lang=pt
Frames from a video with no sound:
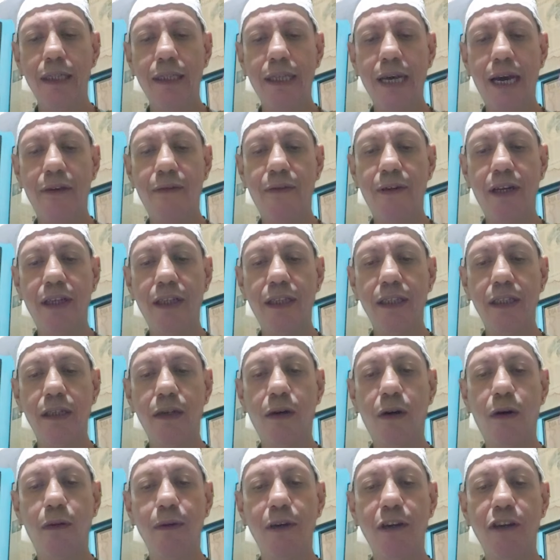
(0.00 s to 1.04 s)
Tá revelando
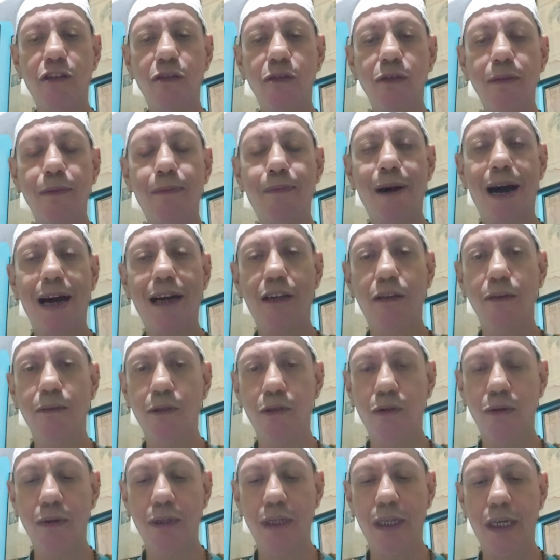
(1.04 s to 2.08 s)
realmente um impacto
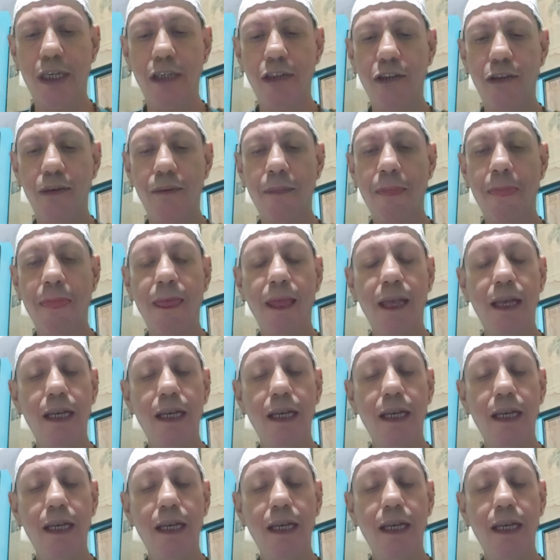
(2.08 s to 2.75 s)
muito grande.